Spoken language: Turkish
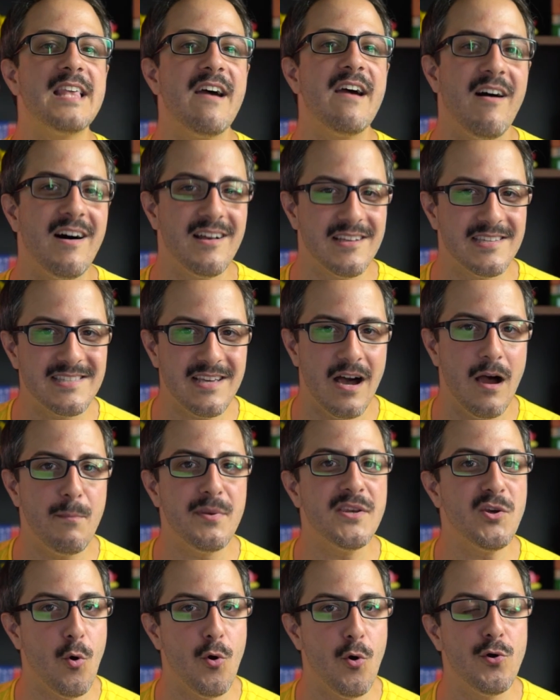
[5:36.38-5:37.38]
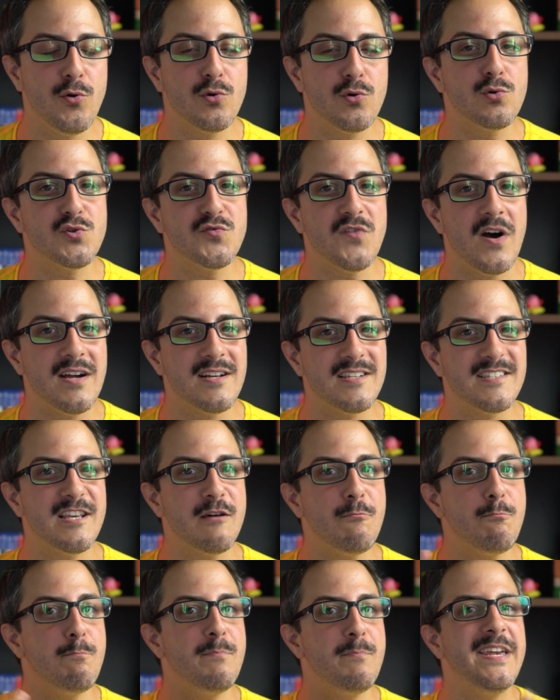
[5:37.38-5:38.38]
devasa bir oyununuz
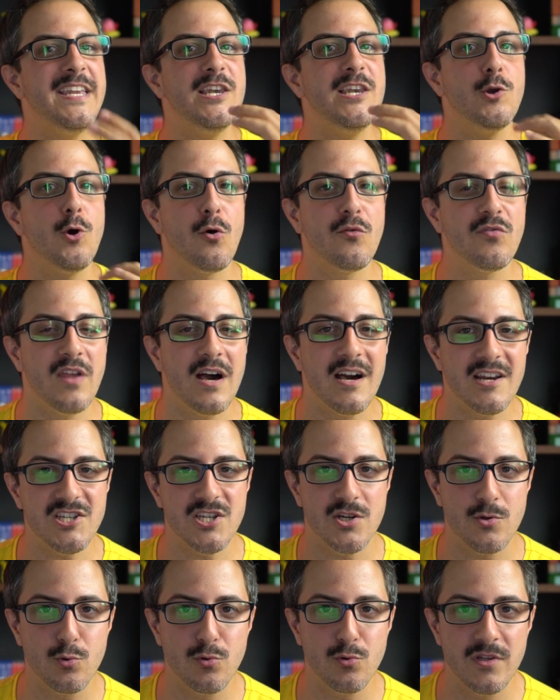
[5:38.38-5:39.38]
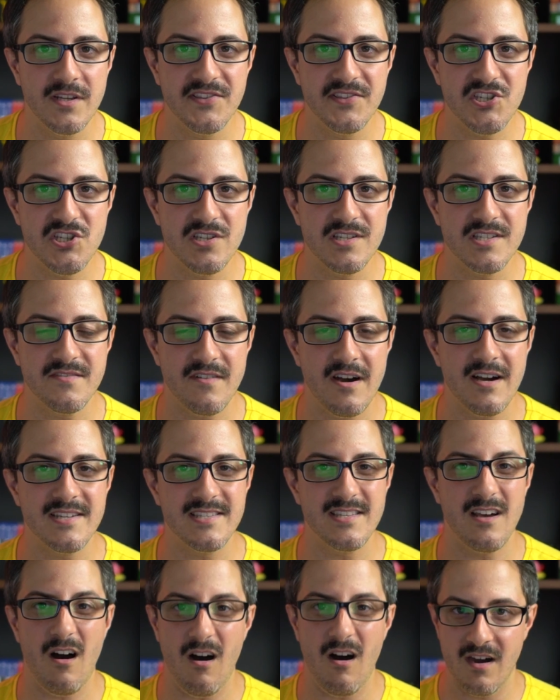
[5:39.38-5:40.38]
varsa, milyonlarca kullanıcınız
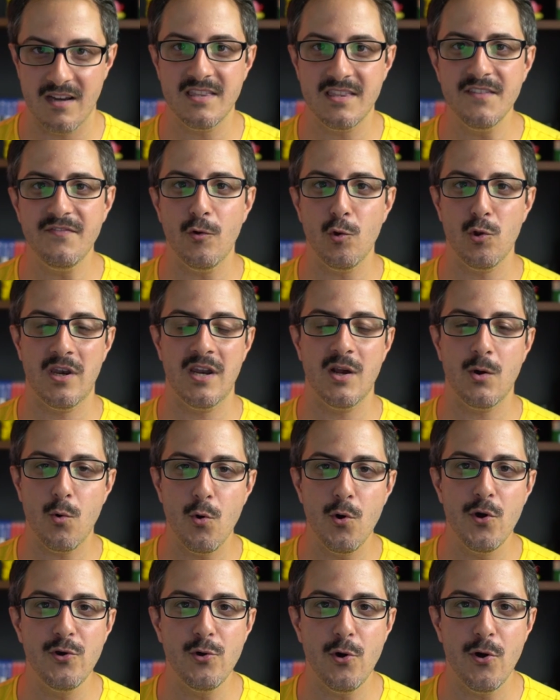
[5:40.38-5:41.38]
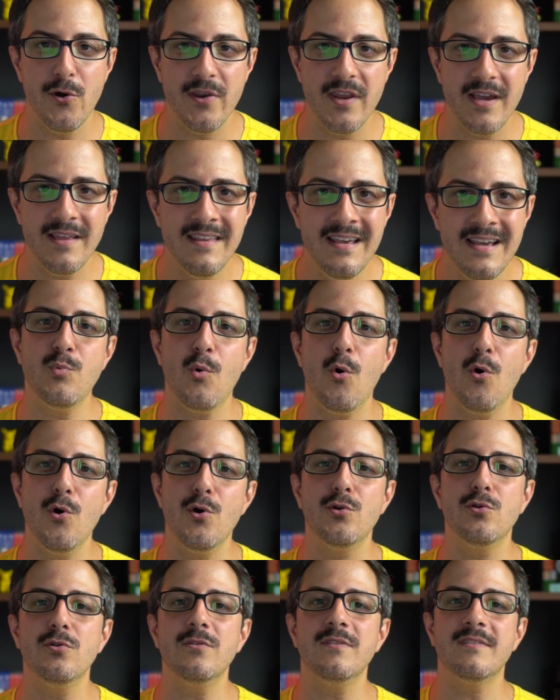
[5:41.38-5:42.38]
varsa aktif olarak oyunu oynayan bu
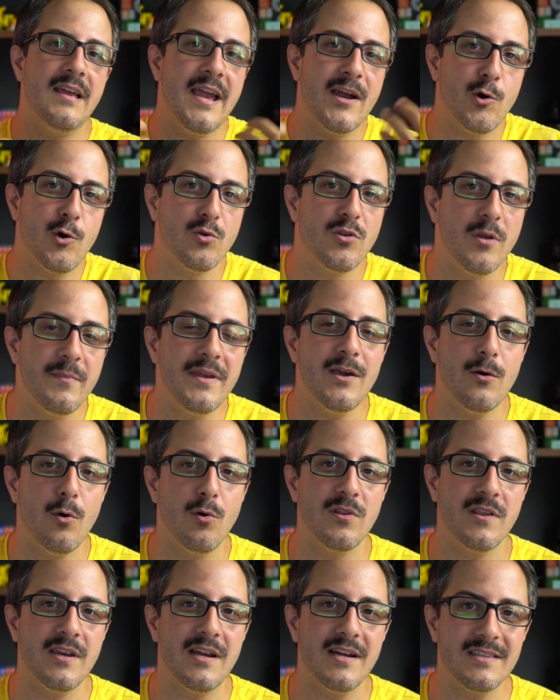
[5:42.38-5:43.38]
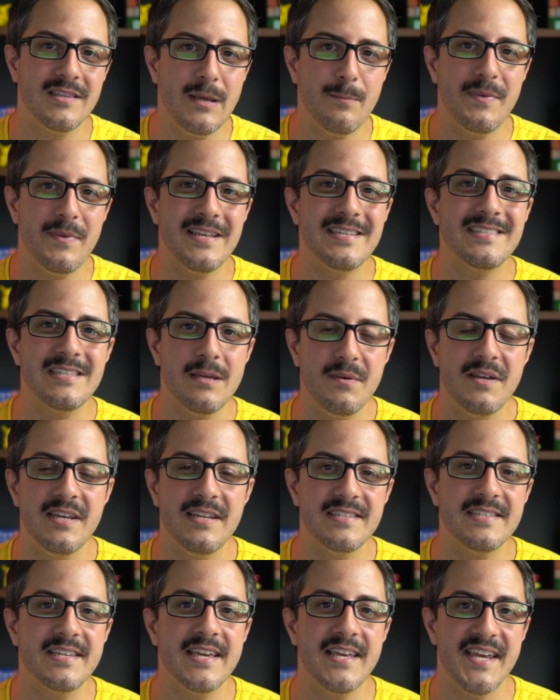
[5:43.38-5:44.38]
oyunun ekonomi olarak da
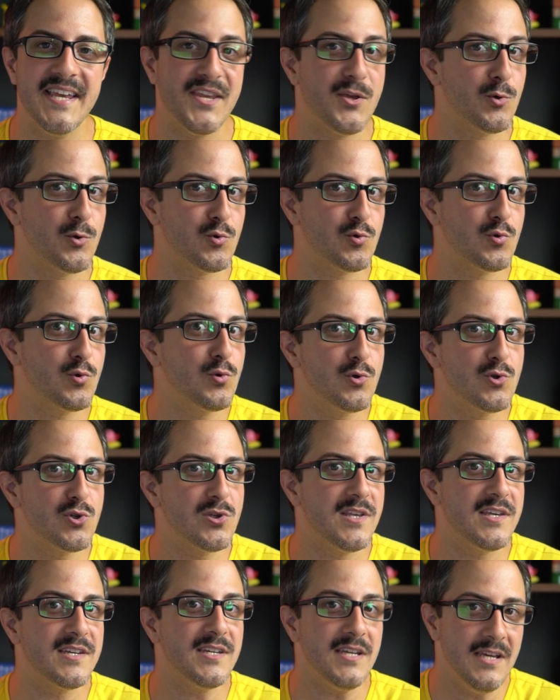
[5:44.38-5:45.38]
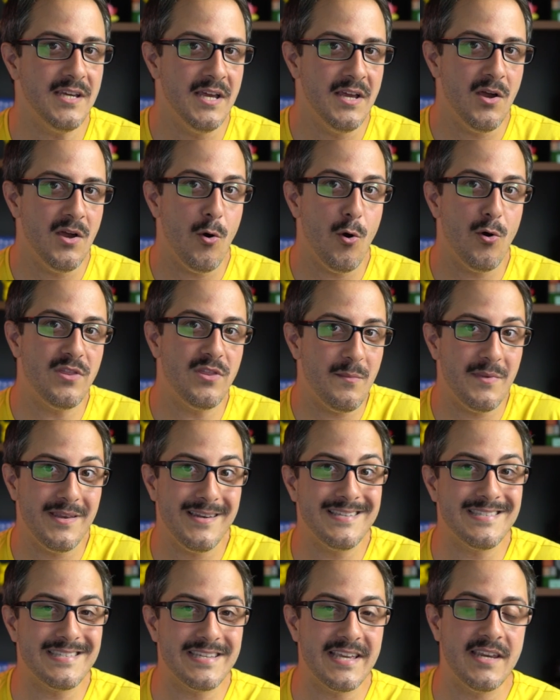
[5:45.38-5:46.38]
beslemeniz gerekiyor. Sunucuları
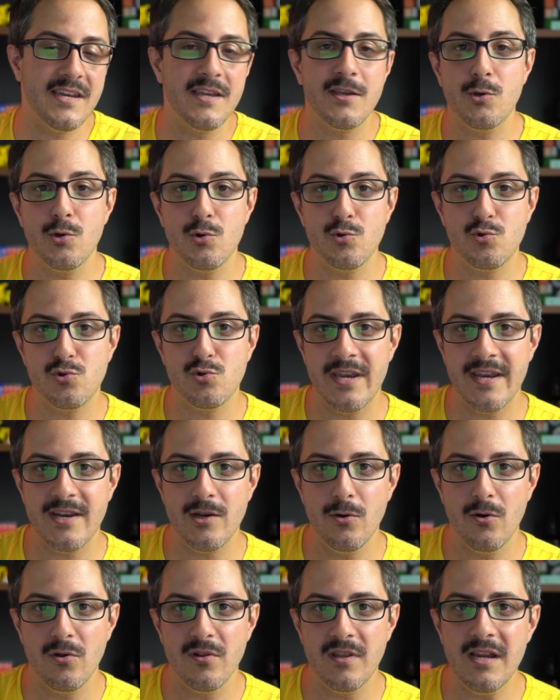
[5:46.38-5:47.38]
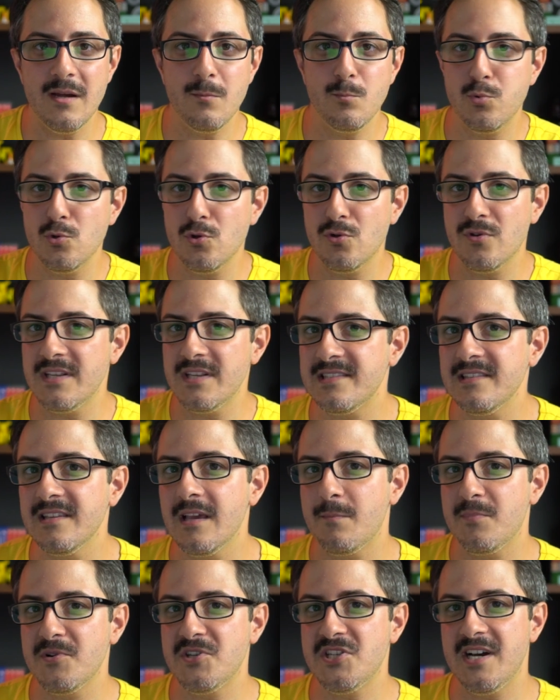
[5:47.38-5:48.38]
ödemeniz gerekiyor sürekli olarak. Bunu nasıl
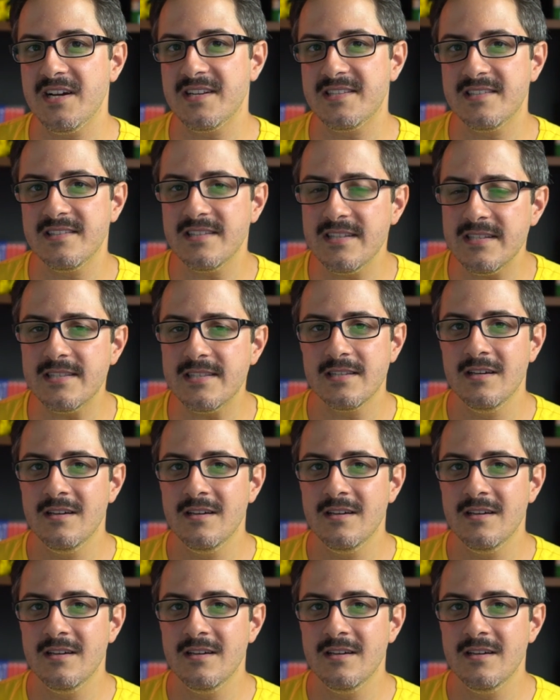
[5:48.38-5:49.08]
yapacaksınız?